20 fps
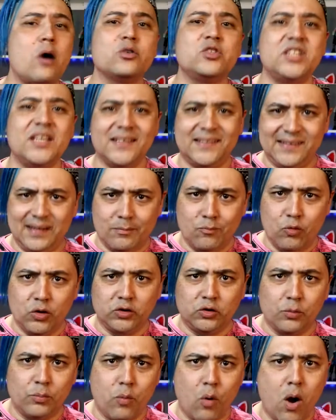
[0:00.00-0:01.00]
audiência
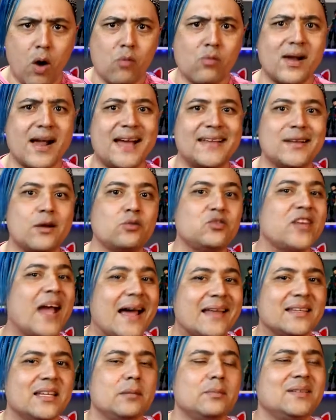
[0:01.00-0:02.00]
muito boa, um canal de
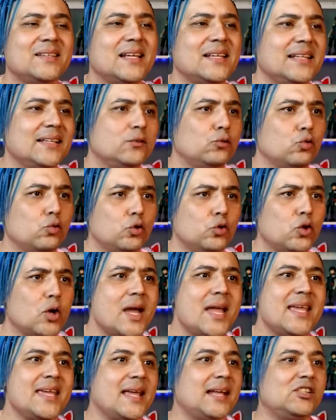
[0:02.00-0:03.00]
animes ali e tudo.
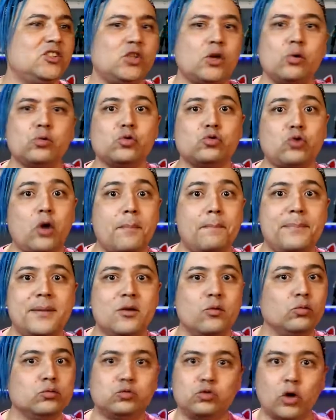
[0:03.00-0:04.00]
Ele chegou no
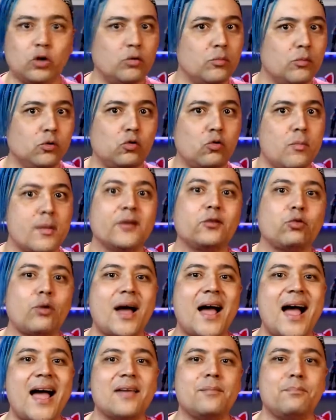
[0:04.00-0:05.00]
top 1, todo mundo começou
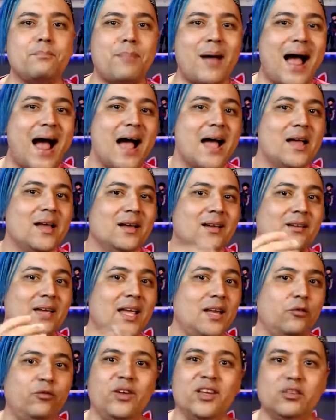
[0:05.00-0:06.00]
a hypar,
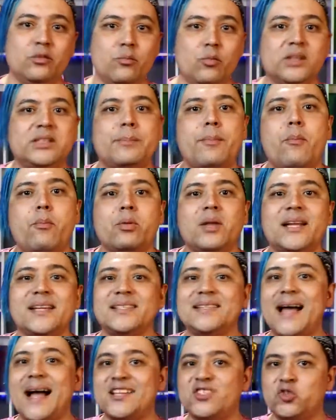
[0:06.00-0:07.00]
ele fez muita
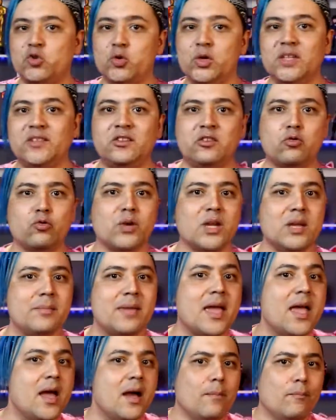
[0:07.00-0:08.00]
popularidade.
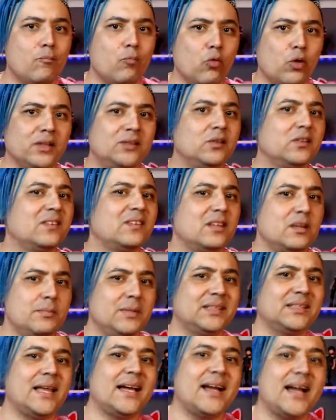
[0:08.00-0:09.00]
Stream, muito
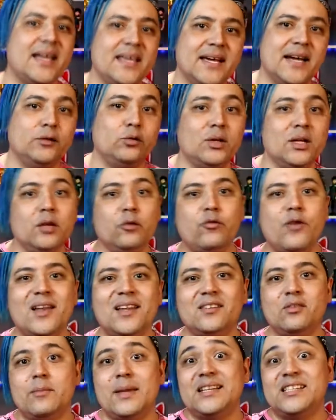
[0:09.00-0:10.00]
stream tá ganhando.
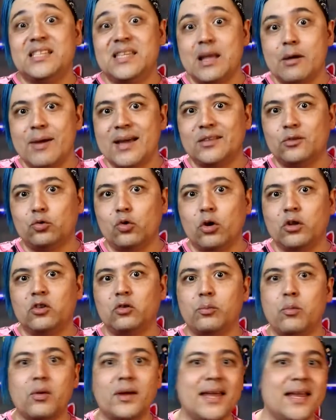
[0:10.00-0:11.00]
Infelizmente não é
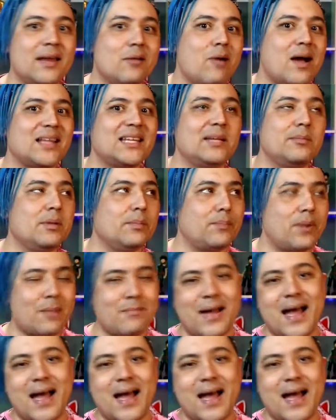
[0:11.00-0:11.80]
todos, porque ele é um anime para